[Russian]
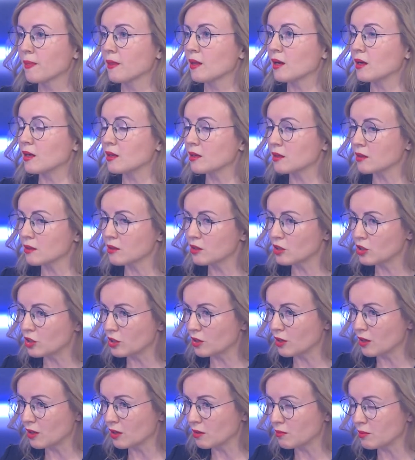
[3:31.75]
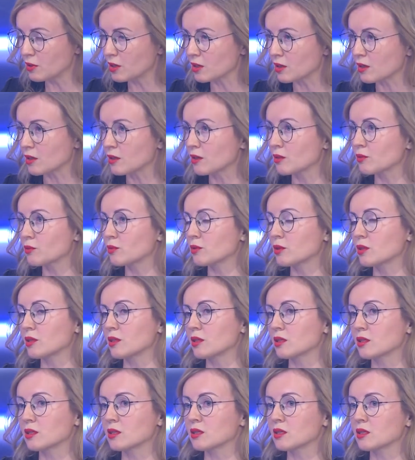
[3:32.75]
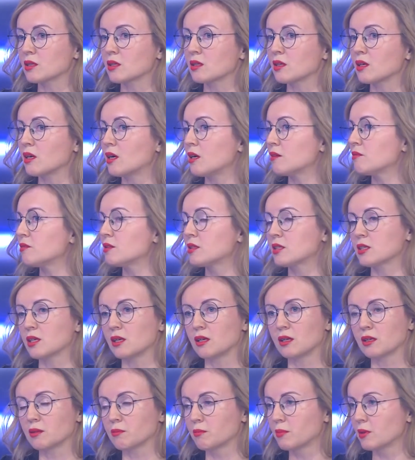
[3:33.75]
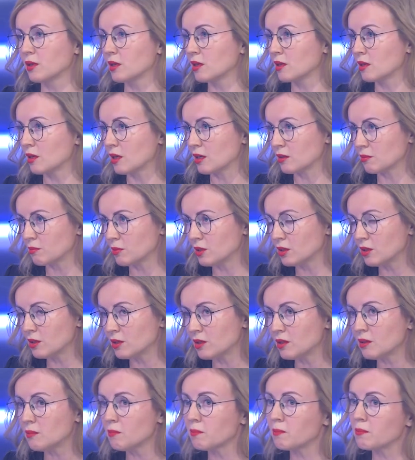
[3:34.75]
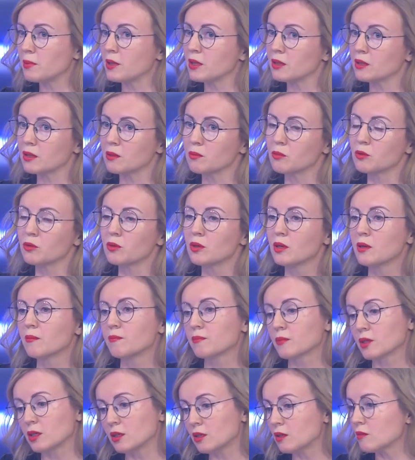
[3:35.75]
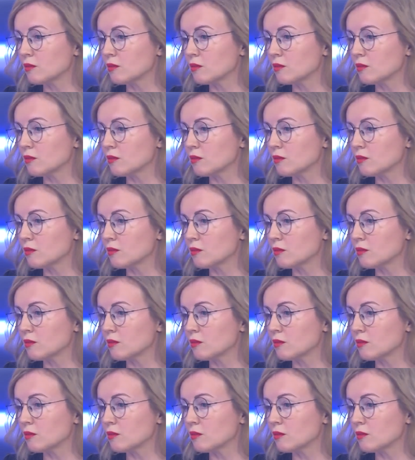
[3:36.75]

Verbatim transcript: ограничительные меры, о которых я сказала, официально были отменены, поэтому эти